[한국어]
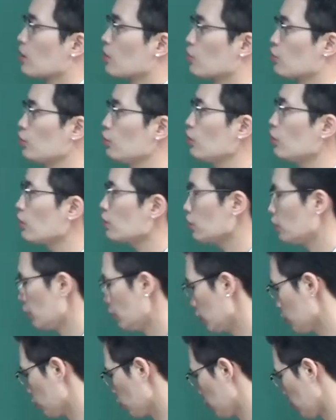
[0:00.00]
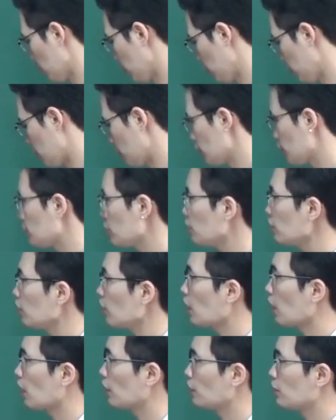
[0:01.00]
수영을 할 수 있는지
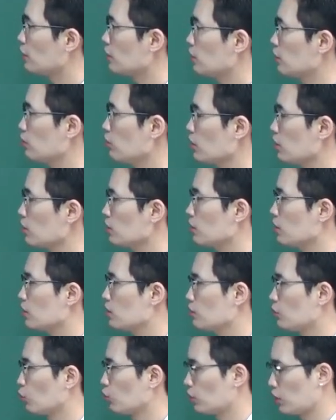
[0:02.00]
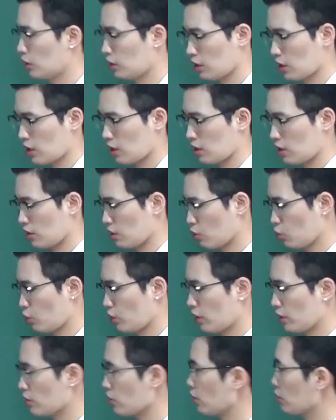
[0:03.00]
아닌지 확신하지 못했다라고
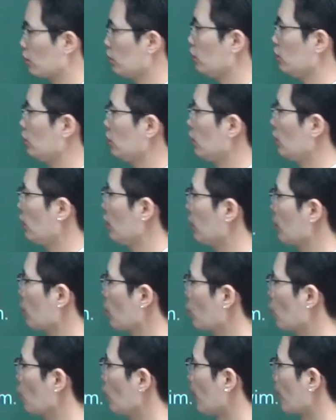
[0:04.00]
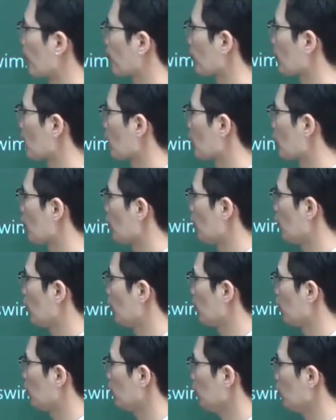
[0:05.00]
해석을 할 거고
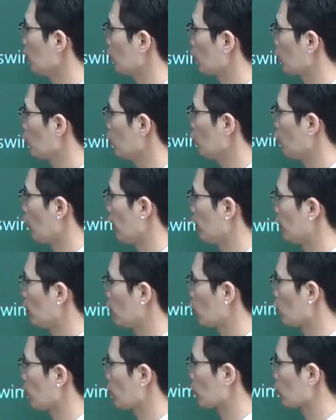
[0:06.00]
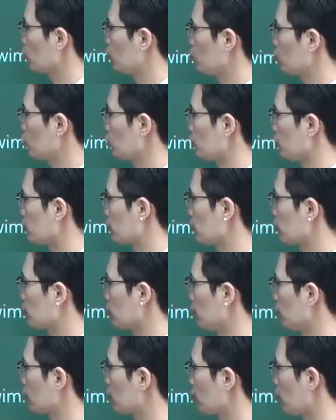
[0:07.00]
어, 이것도 웨더로 바꿀 수
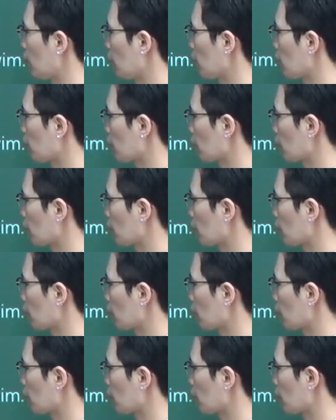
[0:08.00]
있을 거야.